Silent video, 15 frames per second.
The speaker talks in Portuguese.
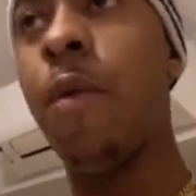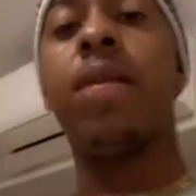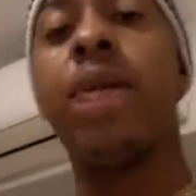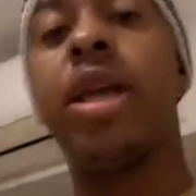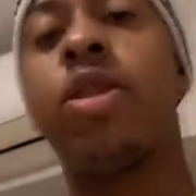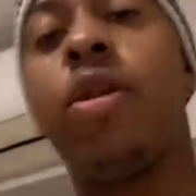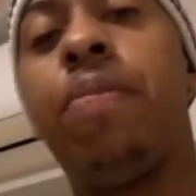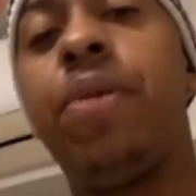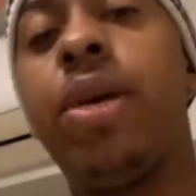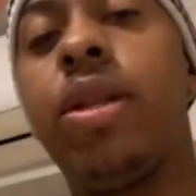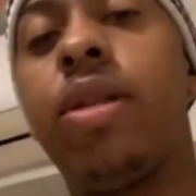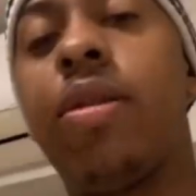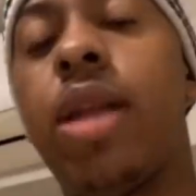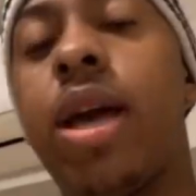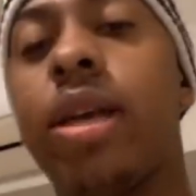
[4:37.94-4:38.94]
A tropinha
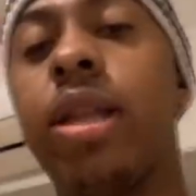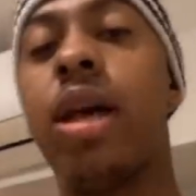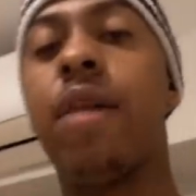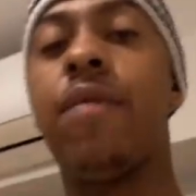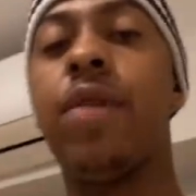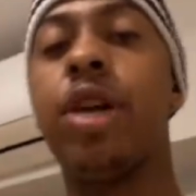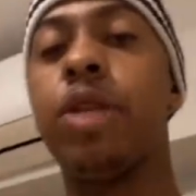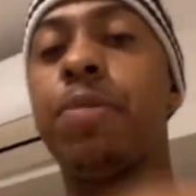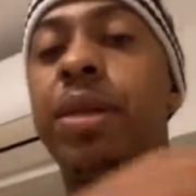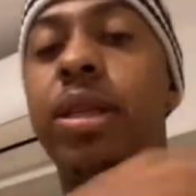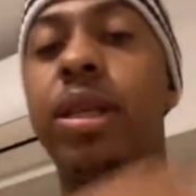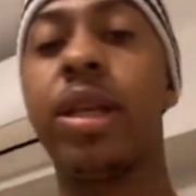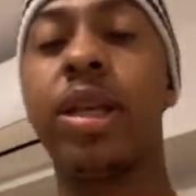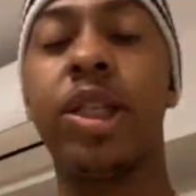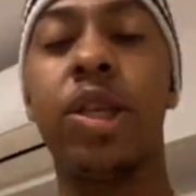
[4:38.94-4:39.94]
Don Like na voz,
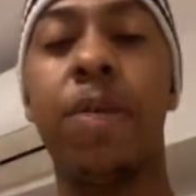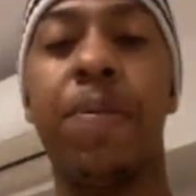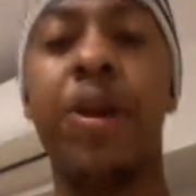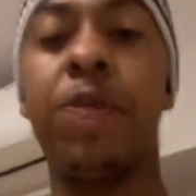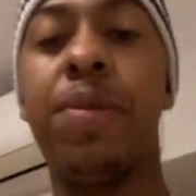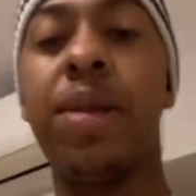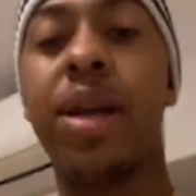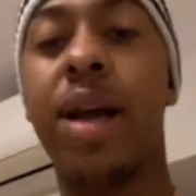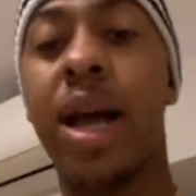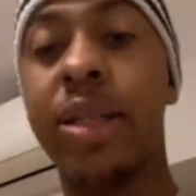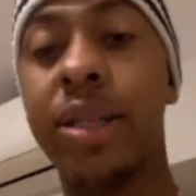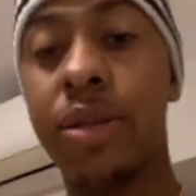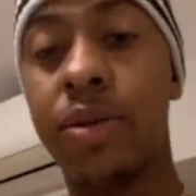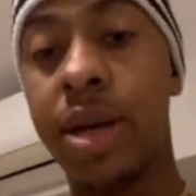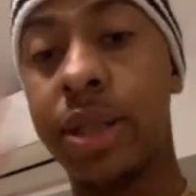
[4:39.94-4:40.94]
passando aqui só para explicar as
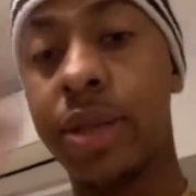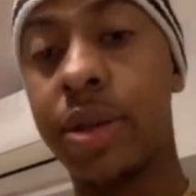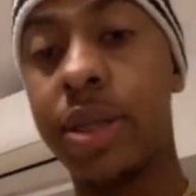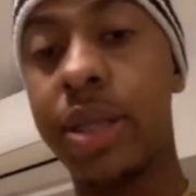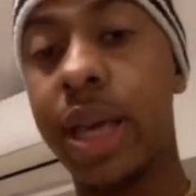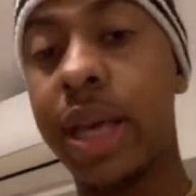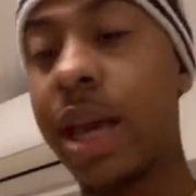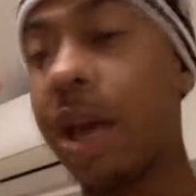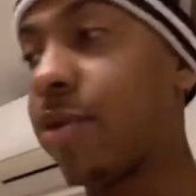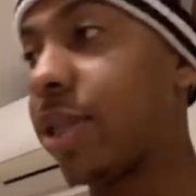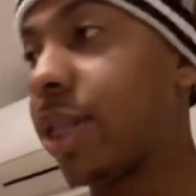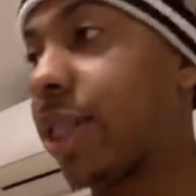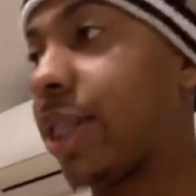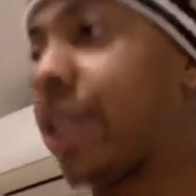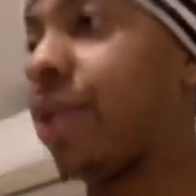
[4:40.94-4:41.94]
situações aí que
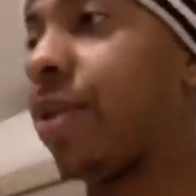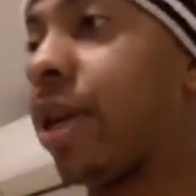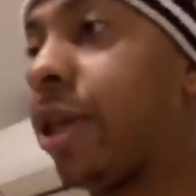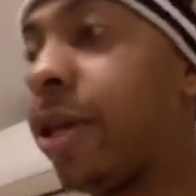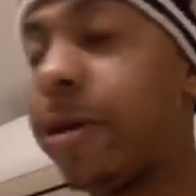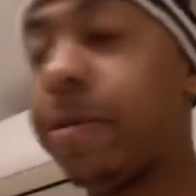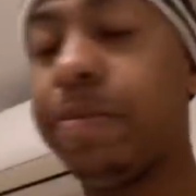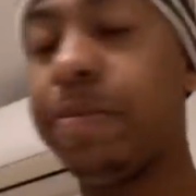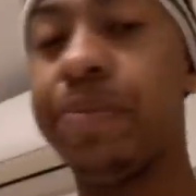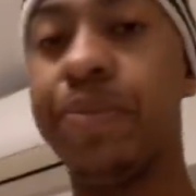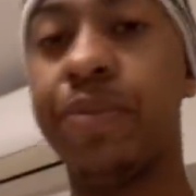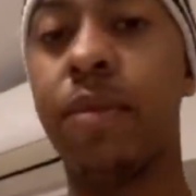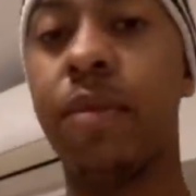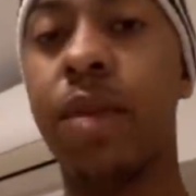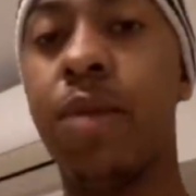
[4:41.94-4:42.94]
aconteceu aí.
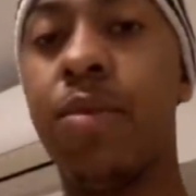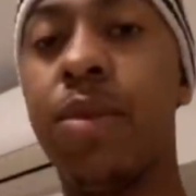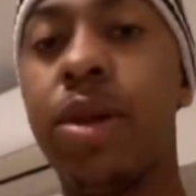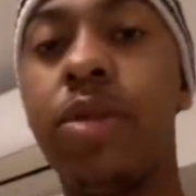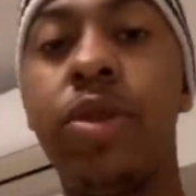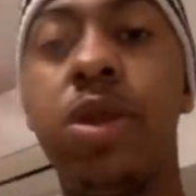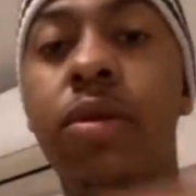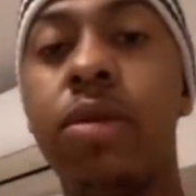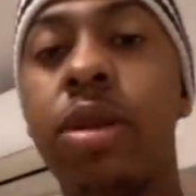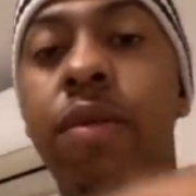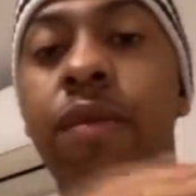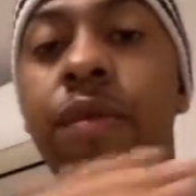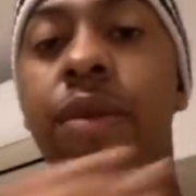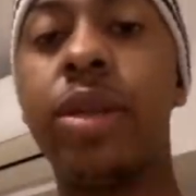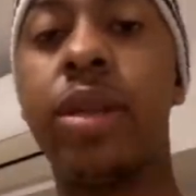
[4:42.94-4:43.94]
O mano Diego
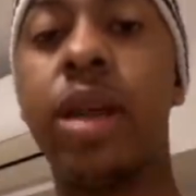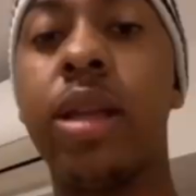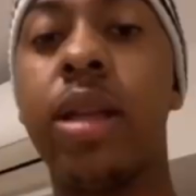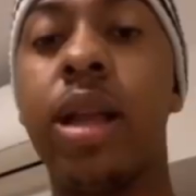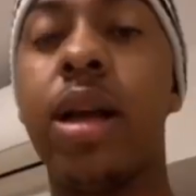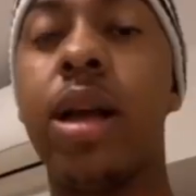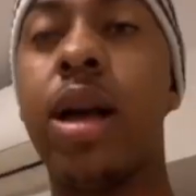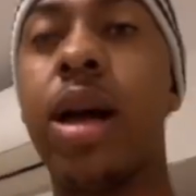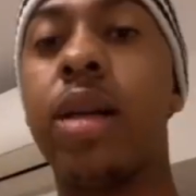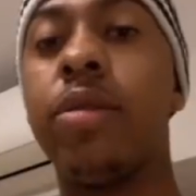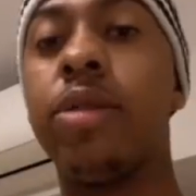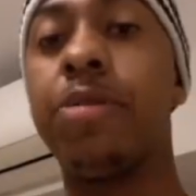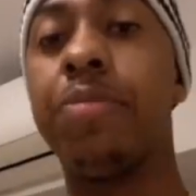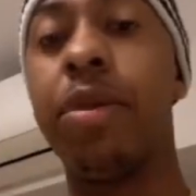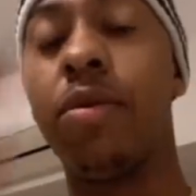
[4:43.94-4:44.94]
Defante aí, tá ligado?
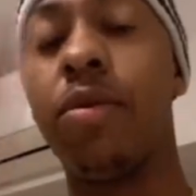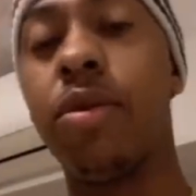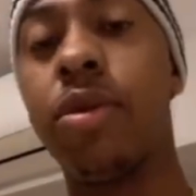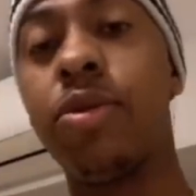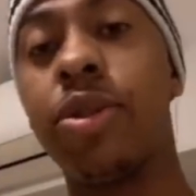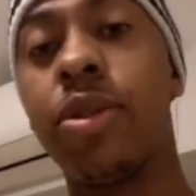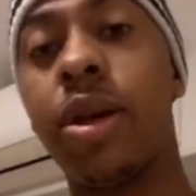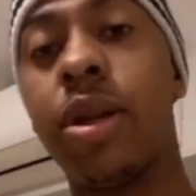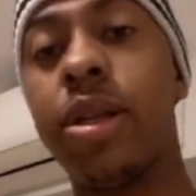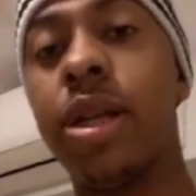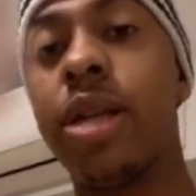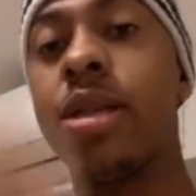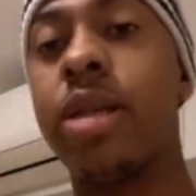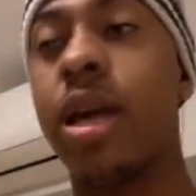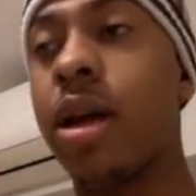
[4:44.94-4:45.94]
Explicou no story
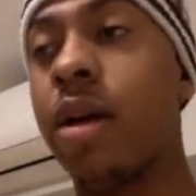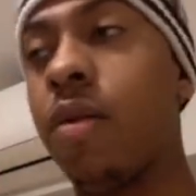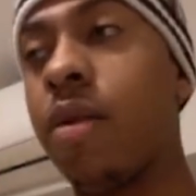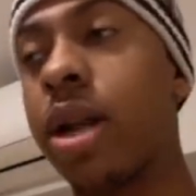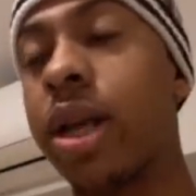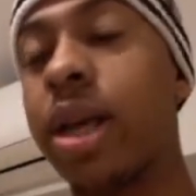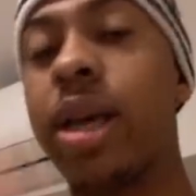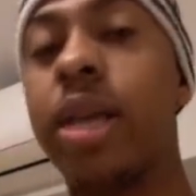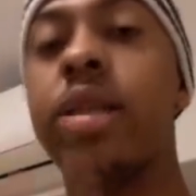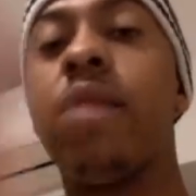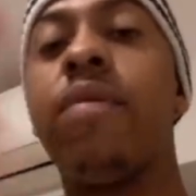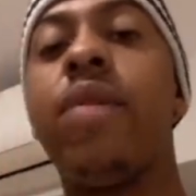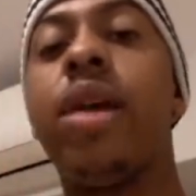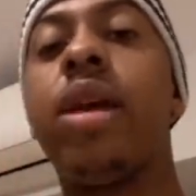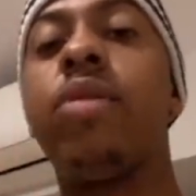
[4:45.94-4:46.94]
deles aí agora, quem quiser
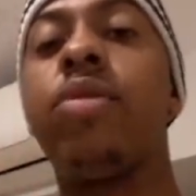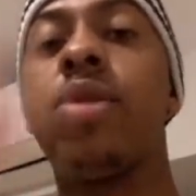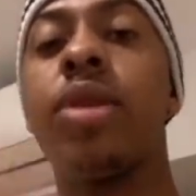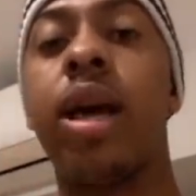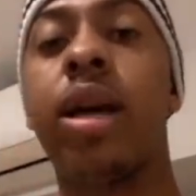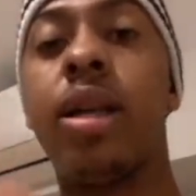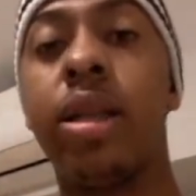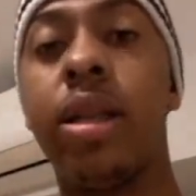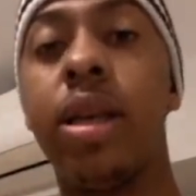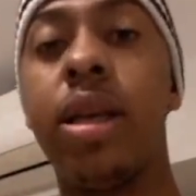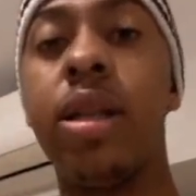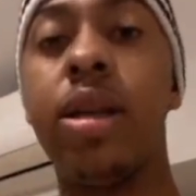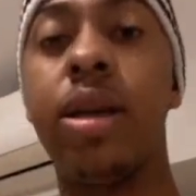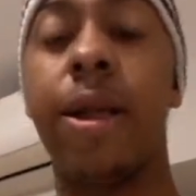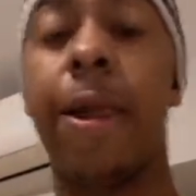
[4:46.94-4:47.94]
ver aí no Instagram
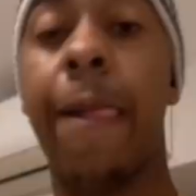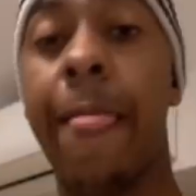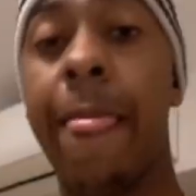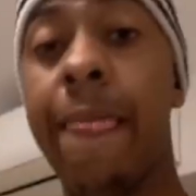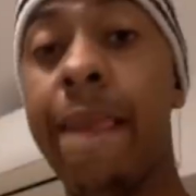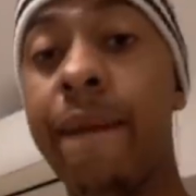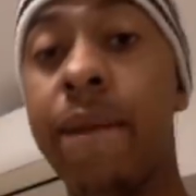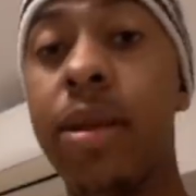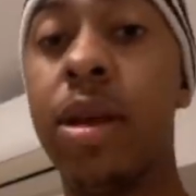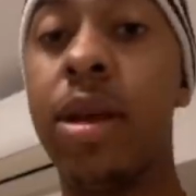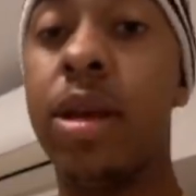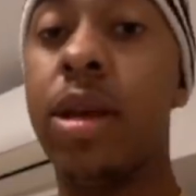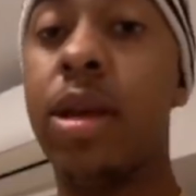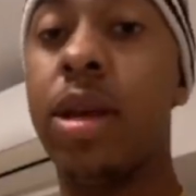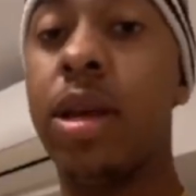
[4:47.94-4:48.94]
dele.
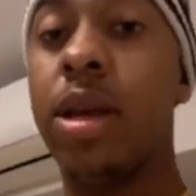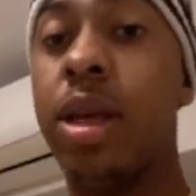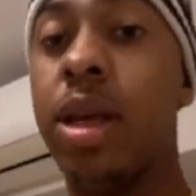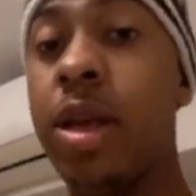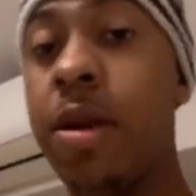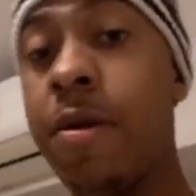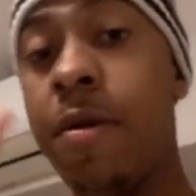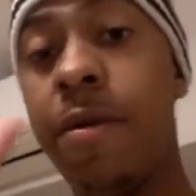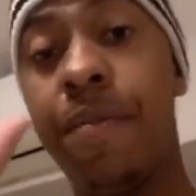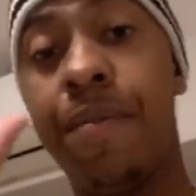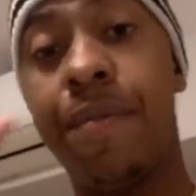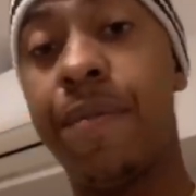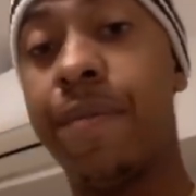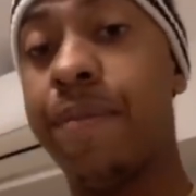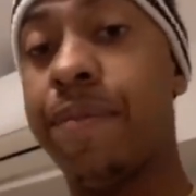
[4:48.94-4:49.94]
E
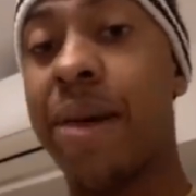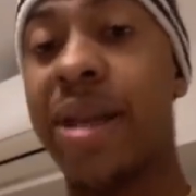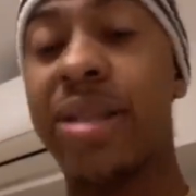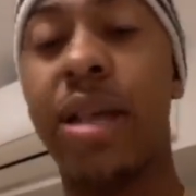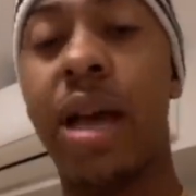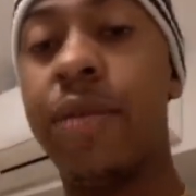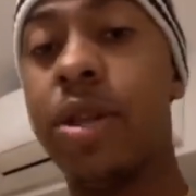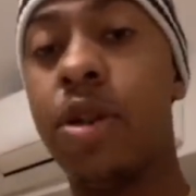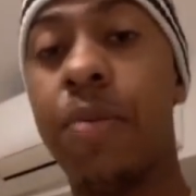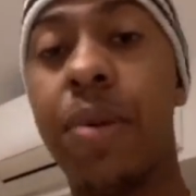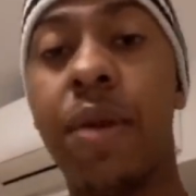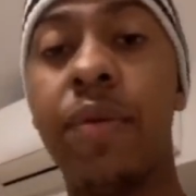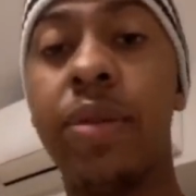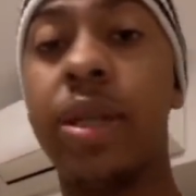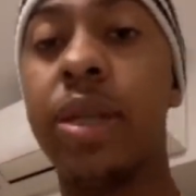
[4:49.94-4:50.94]
passar a visão para
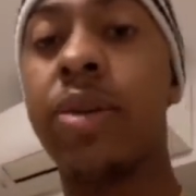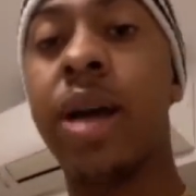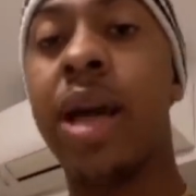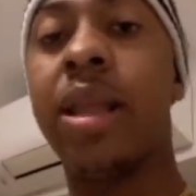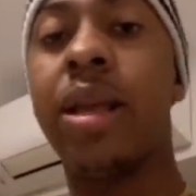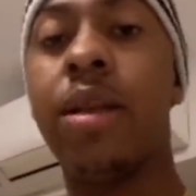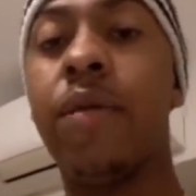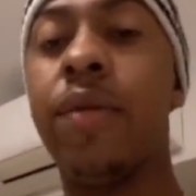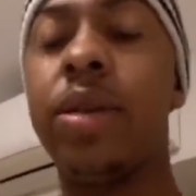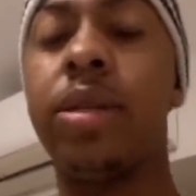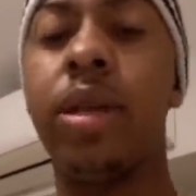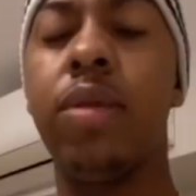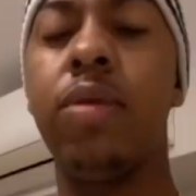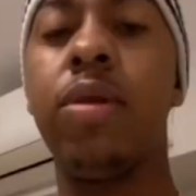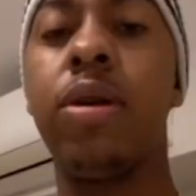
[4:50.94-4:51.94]
vocês ficar lá do
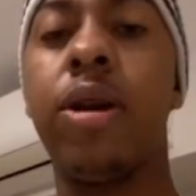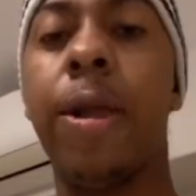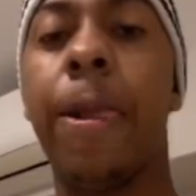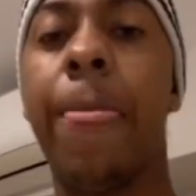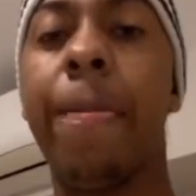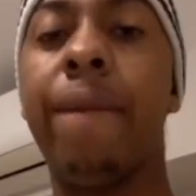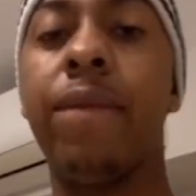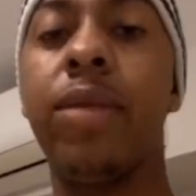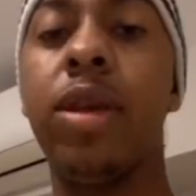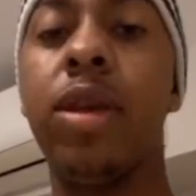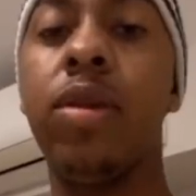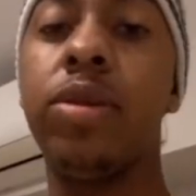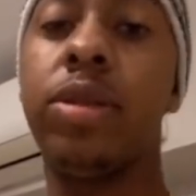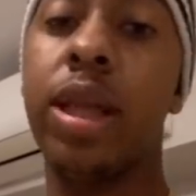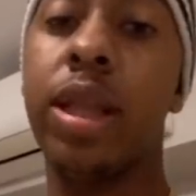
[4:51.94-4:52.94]
vencedor. Eu sei